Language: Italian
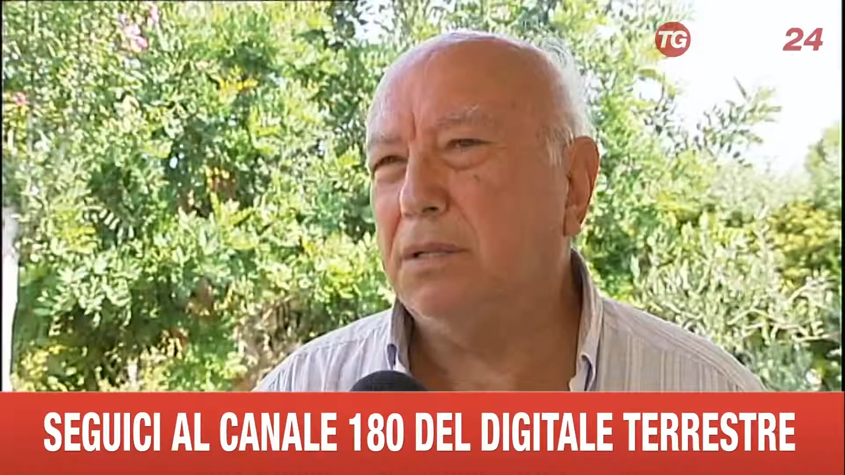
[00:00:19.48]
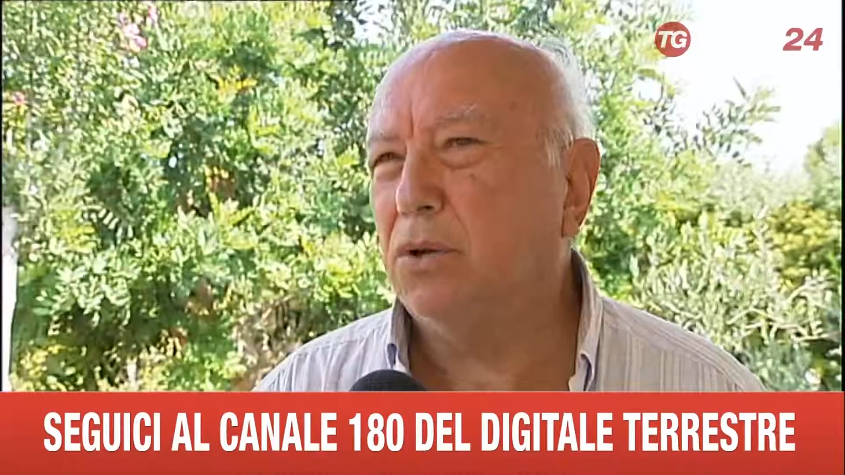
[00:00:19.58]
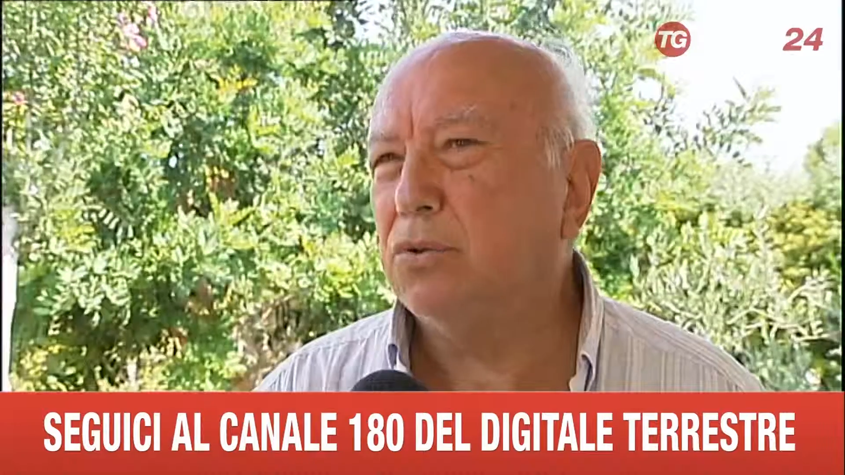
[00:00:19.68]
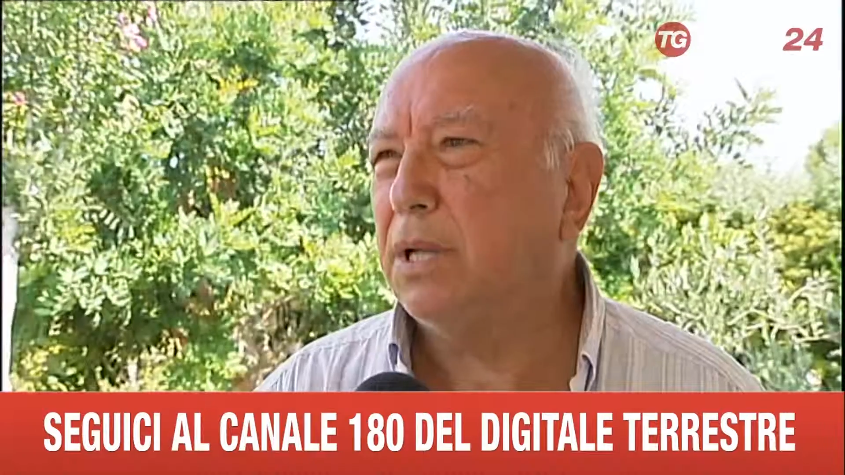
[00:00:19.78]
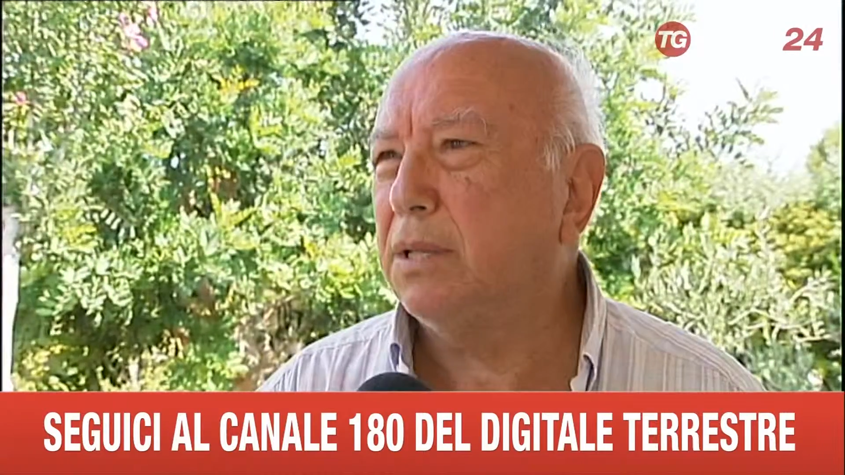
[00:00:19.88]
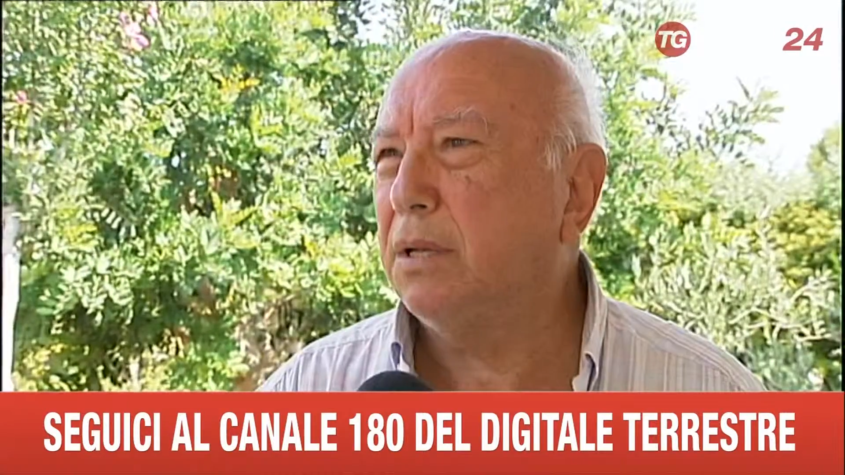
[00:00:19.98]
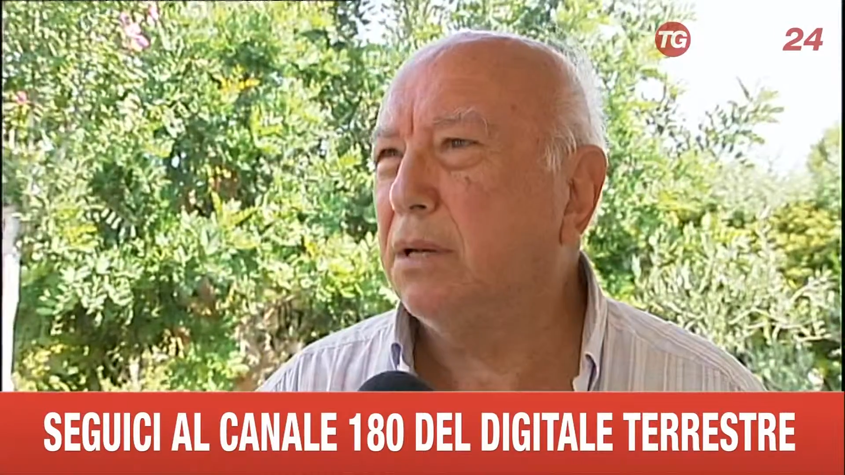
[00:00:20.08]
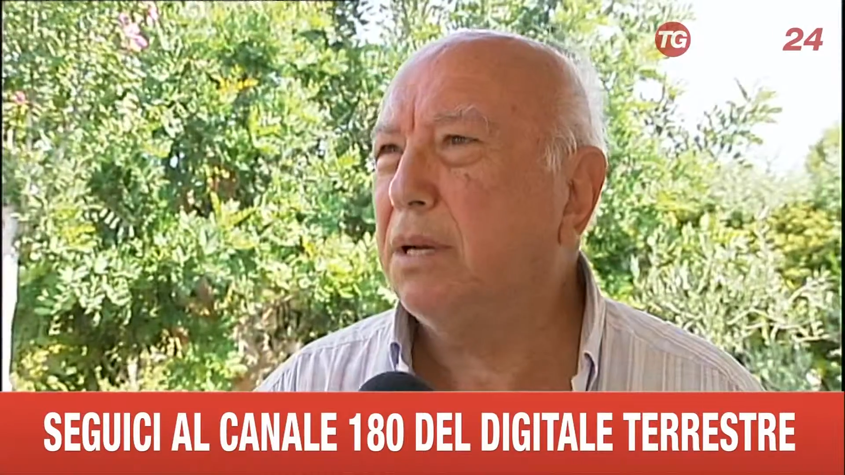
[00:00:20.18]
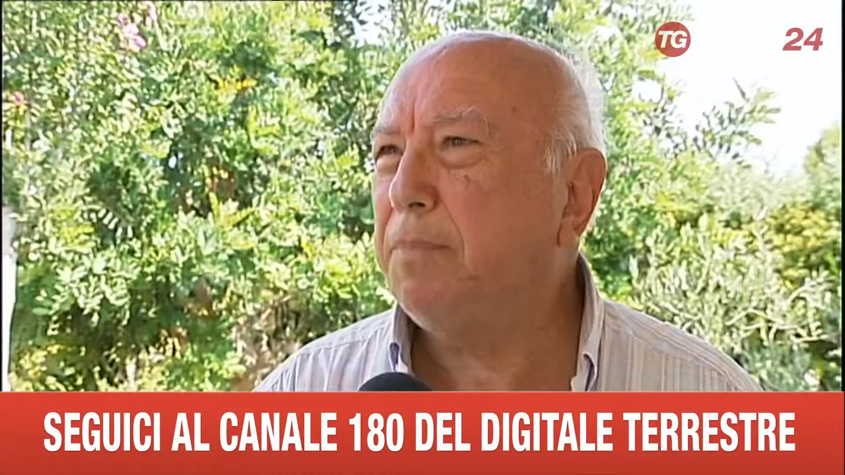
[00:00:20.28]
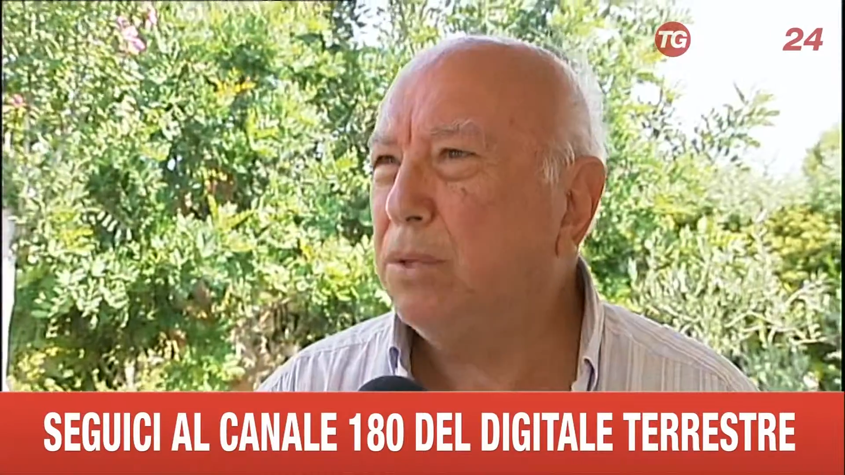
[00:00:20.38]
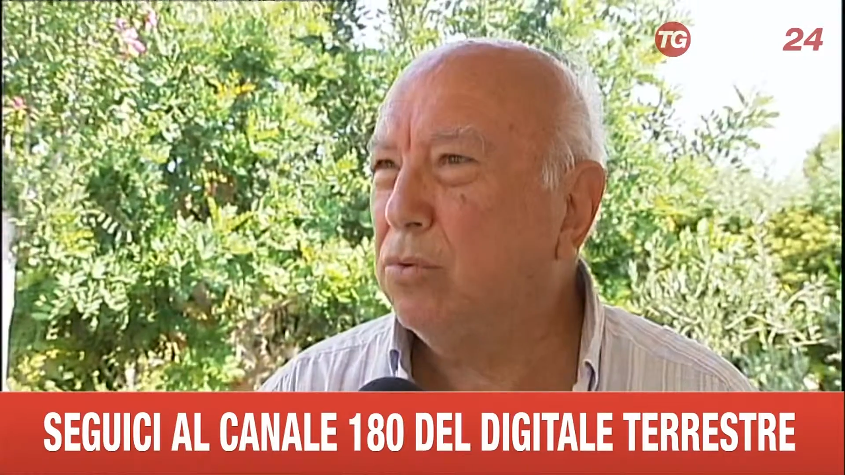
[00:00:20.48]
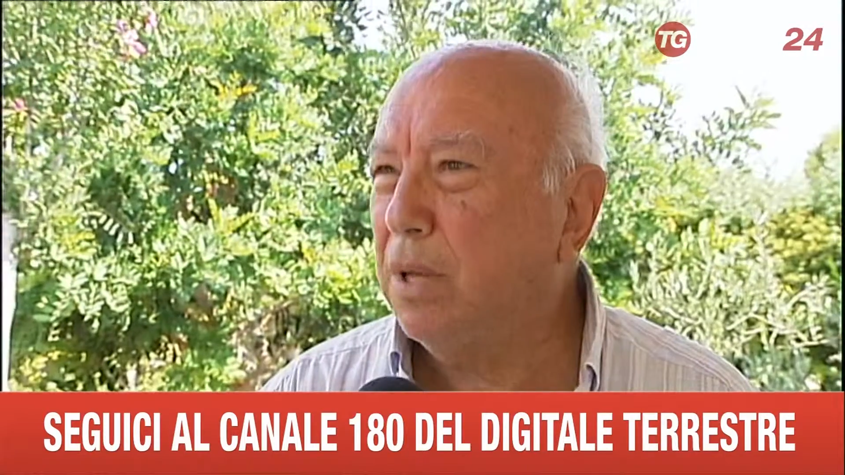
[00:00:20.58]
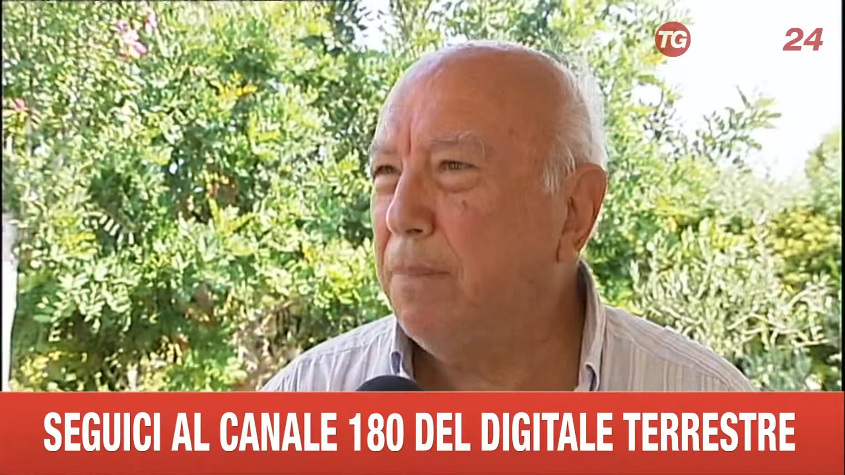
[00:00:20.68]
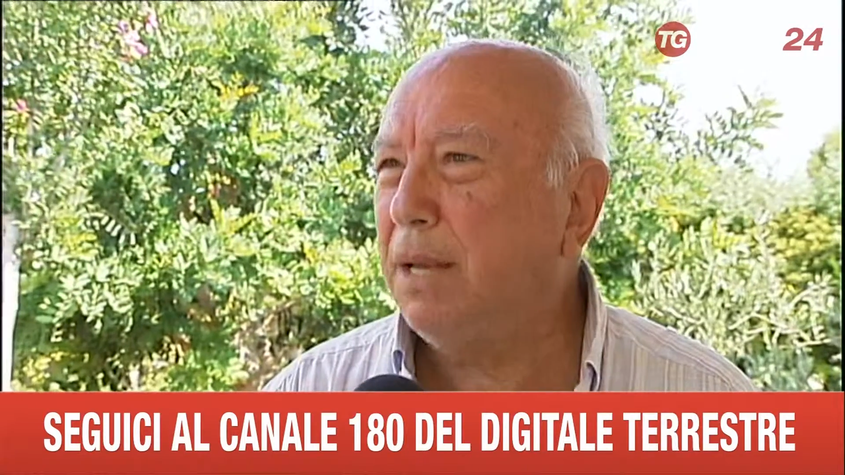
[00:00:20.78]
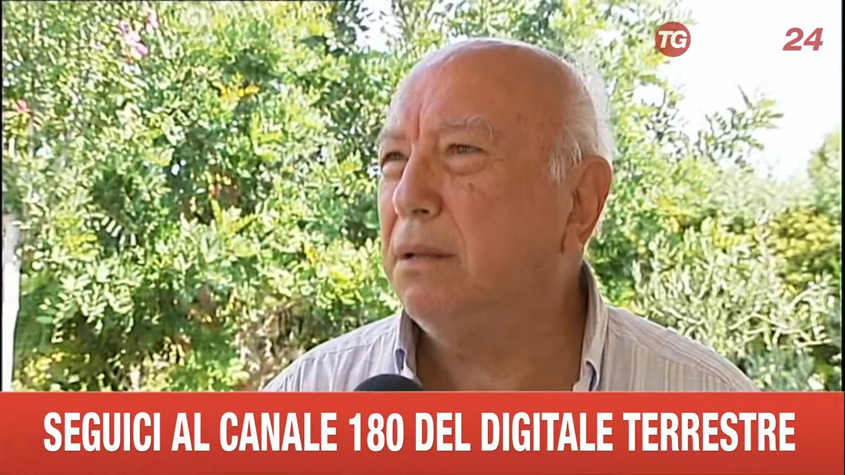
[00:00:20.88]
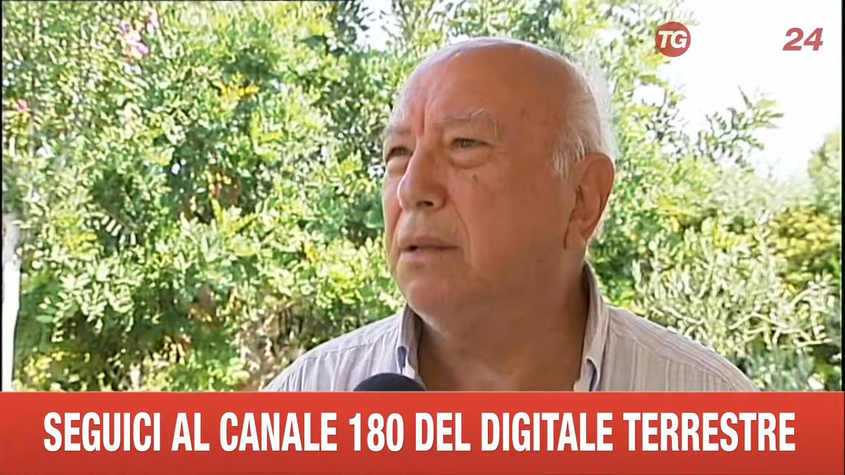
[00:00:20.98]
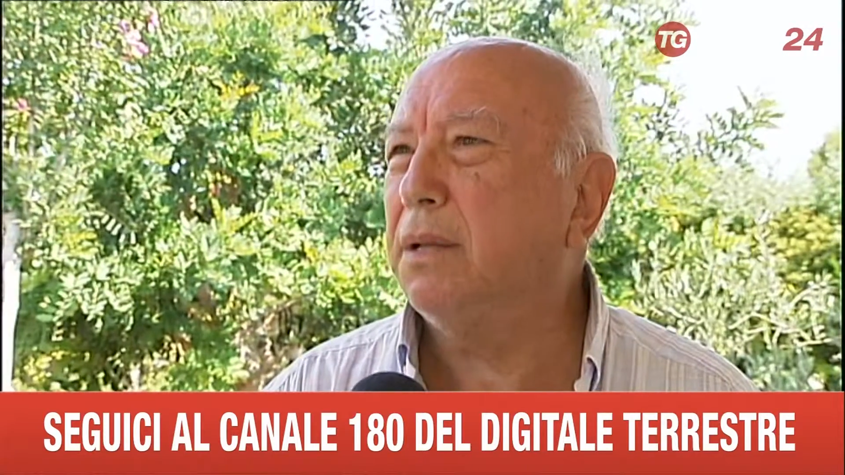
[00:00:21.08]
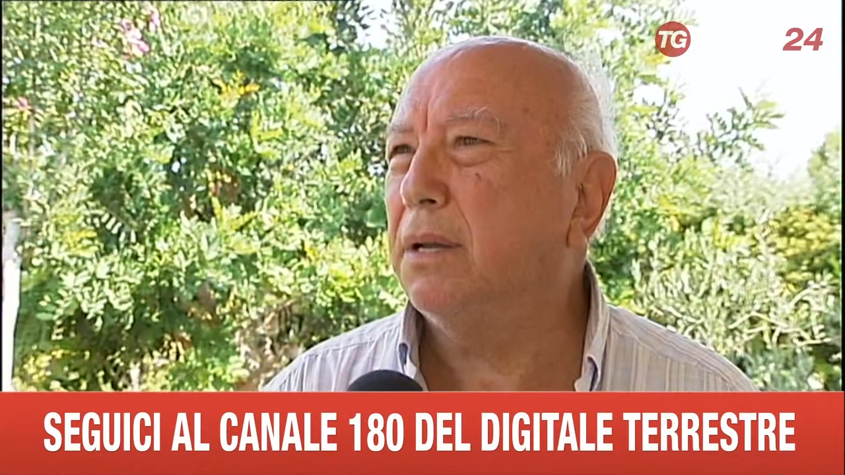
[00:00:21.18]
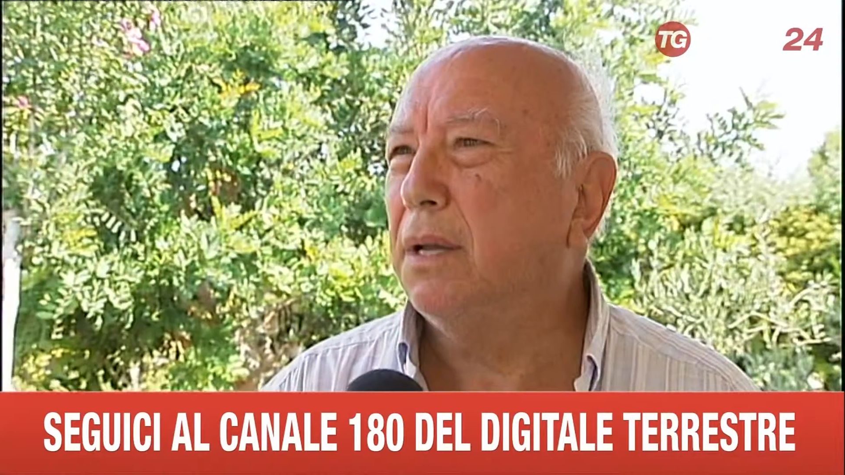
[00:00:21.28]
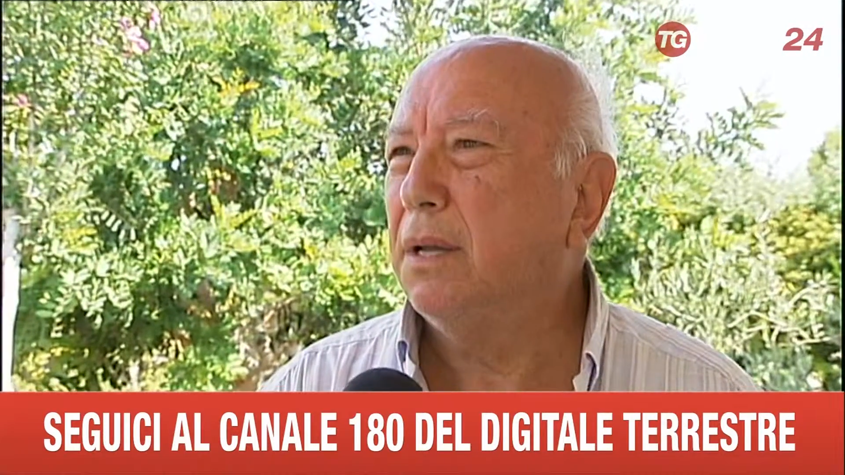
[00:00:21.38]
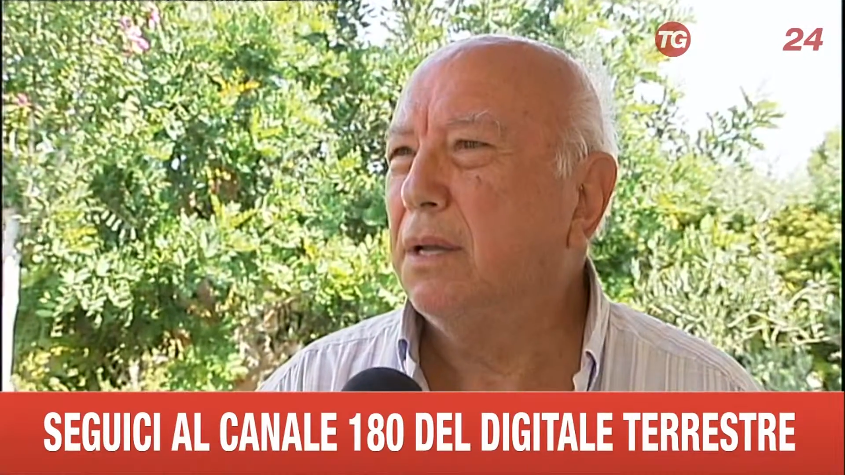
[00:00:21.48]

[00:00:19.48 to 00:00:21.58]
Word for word: sono stati ripetutamente